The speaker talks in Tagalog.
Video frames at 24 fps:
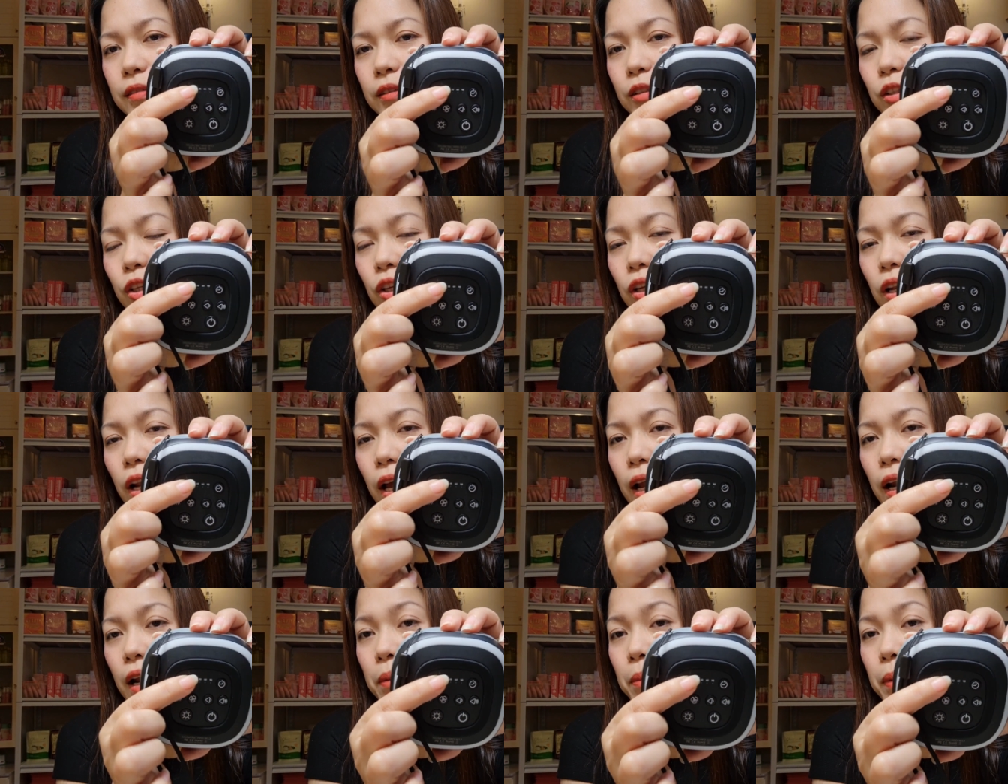Ito yung
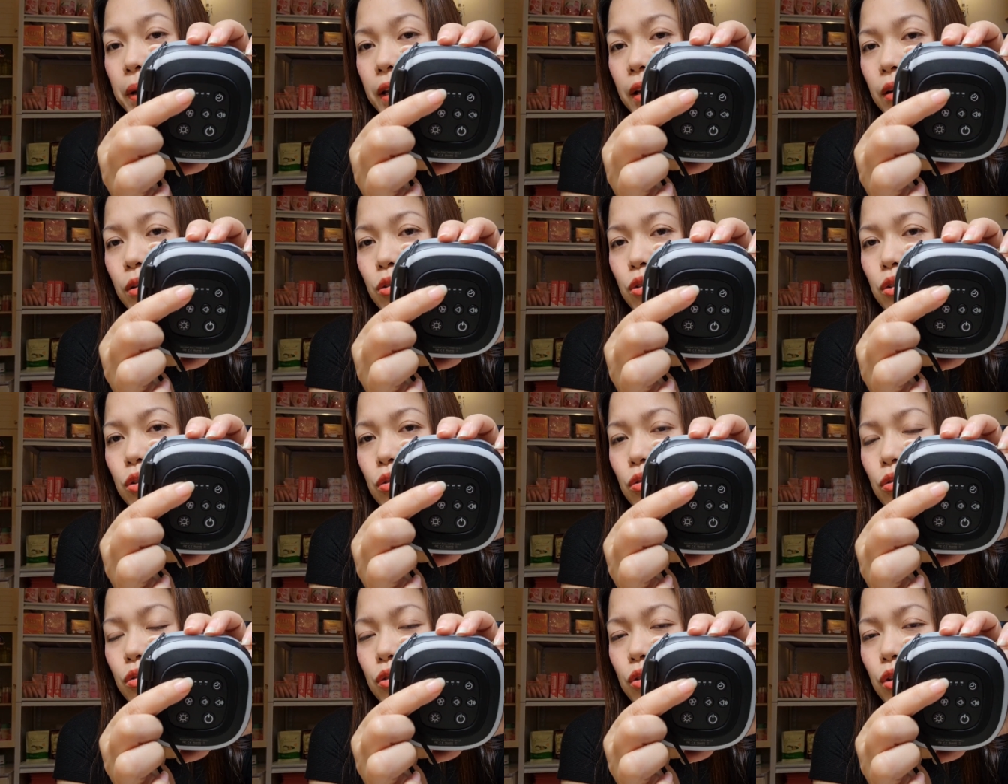lalabay na
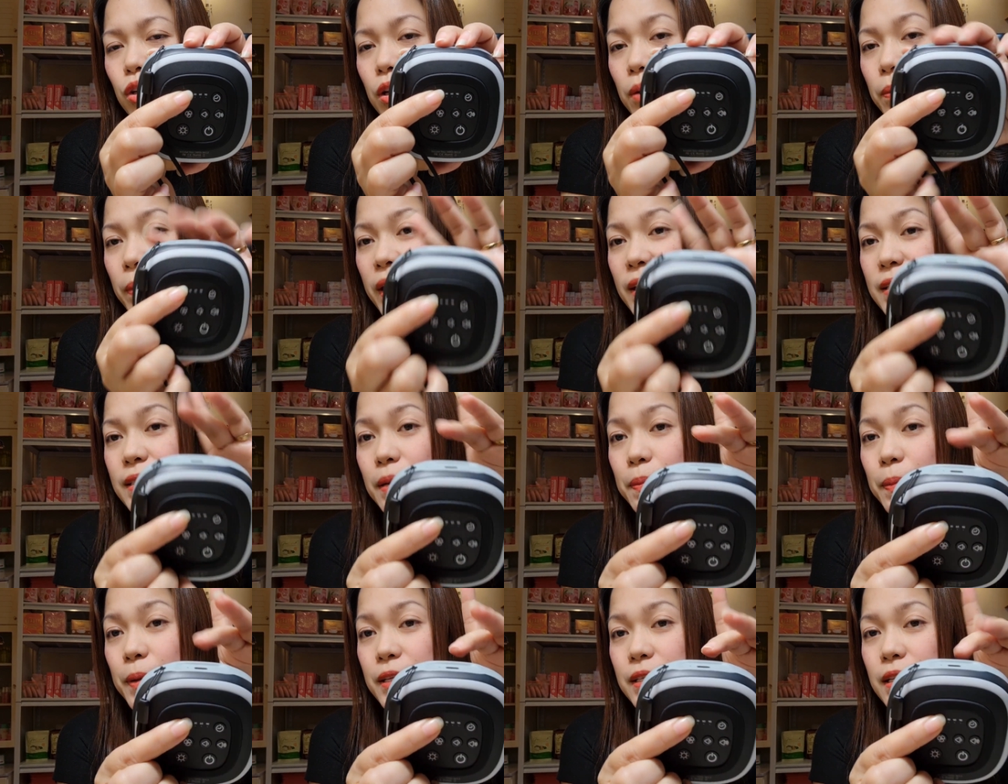gustong-gusto niya. May
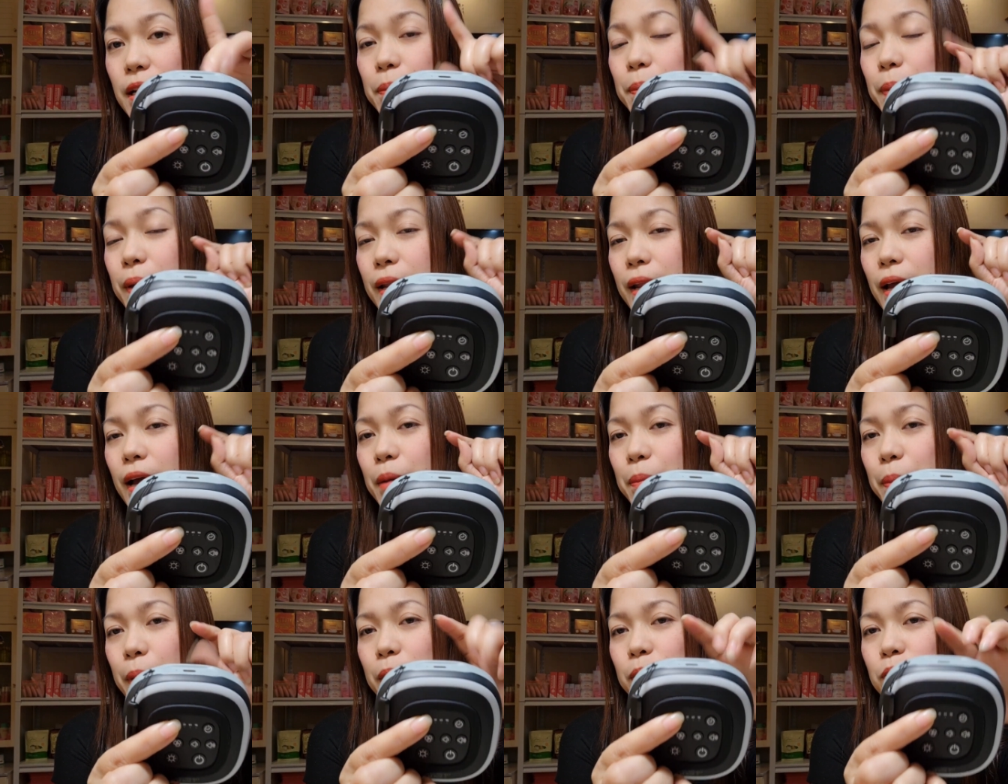isa pa siya,
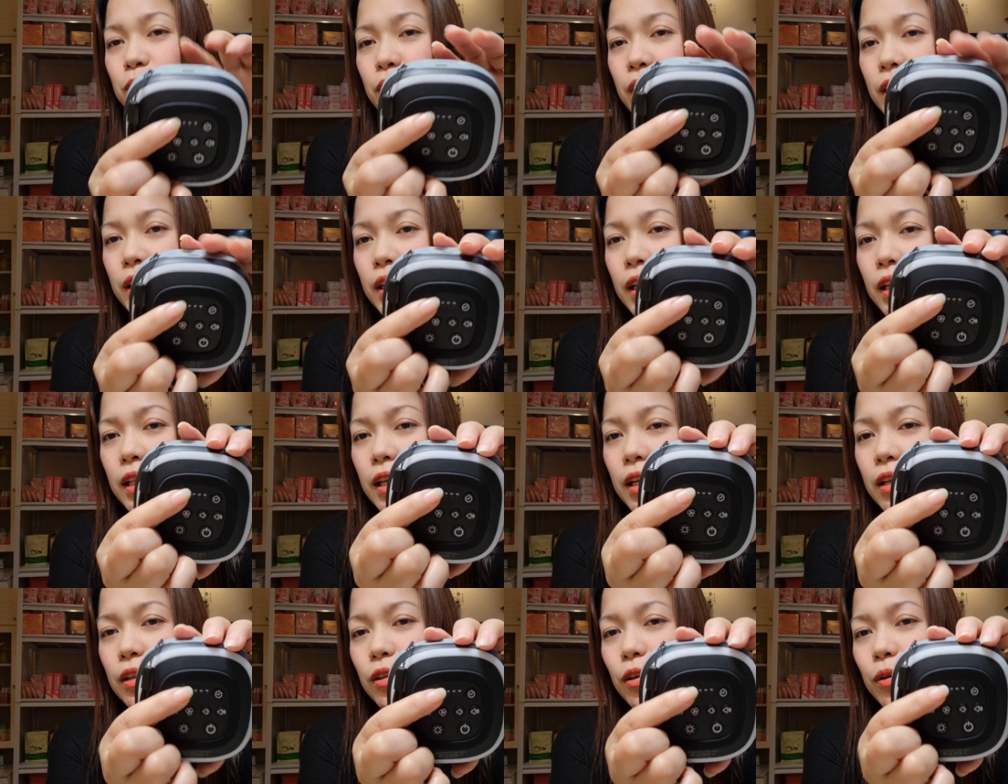pinaka-favorite niya
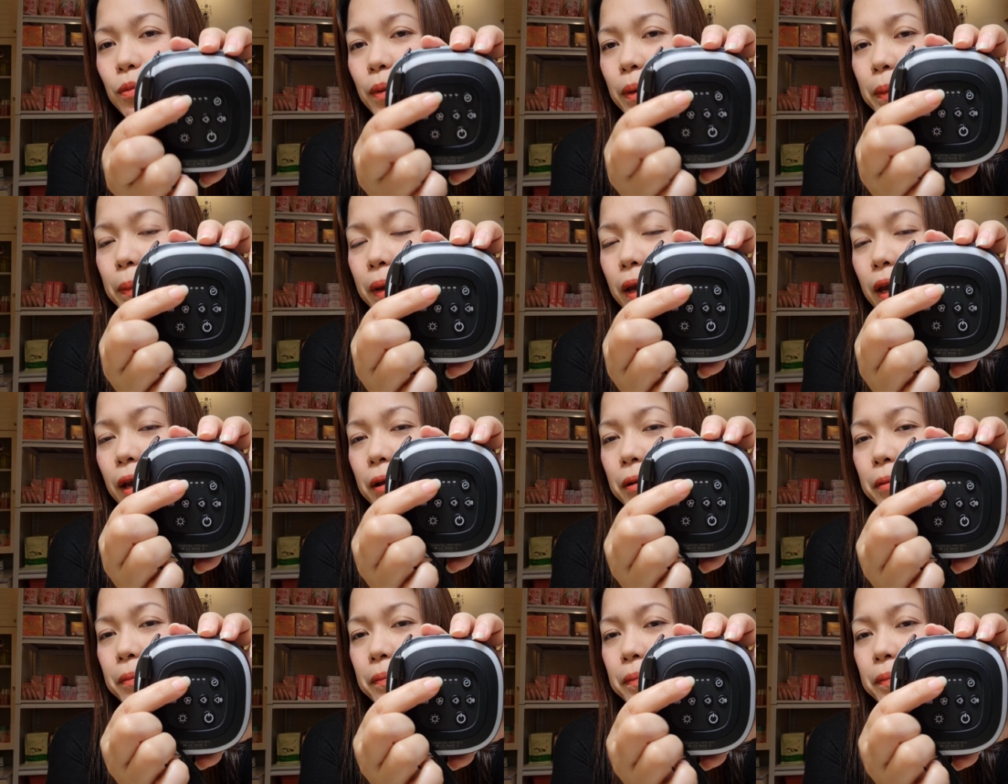dito mamaya.